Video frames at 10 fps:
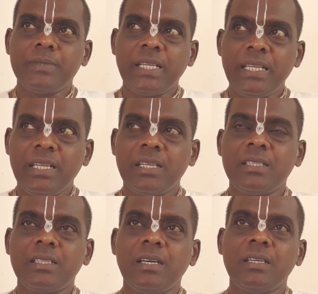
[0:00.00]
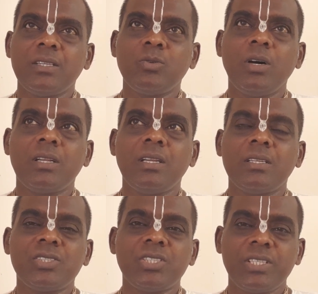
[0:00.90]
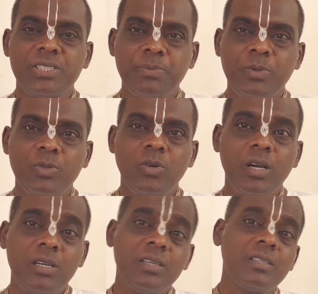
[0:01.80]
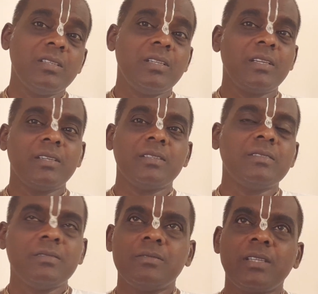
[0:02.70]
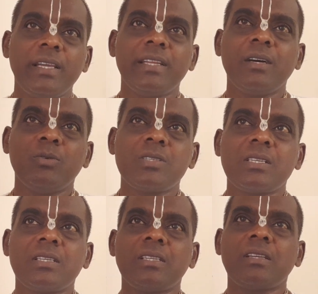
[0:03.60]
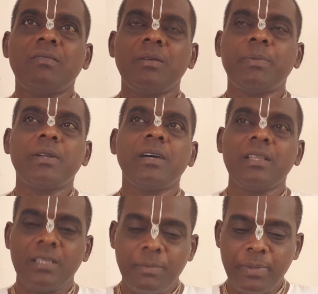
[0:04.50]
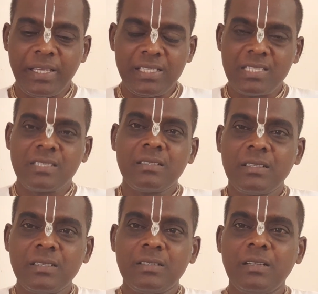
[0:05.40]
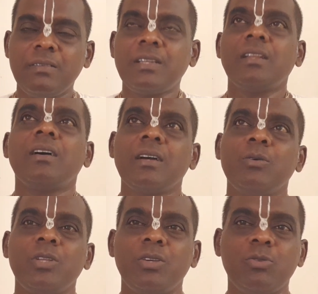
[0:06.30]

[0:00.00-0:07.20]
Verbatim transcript: டெல்லியிலேருந்து ஹரித்வார் இல்லை ரிஷிகேஷ் போனோம் அங்கேருந்து நீங்கள் ஒரு எயிட் ஹவர்ஸ் கிட்ட ட்ராவல் பண்ணால் அந்த பேஸ் வரலாம் கௌரி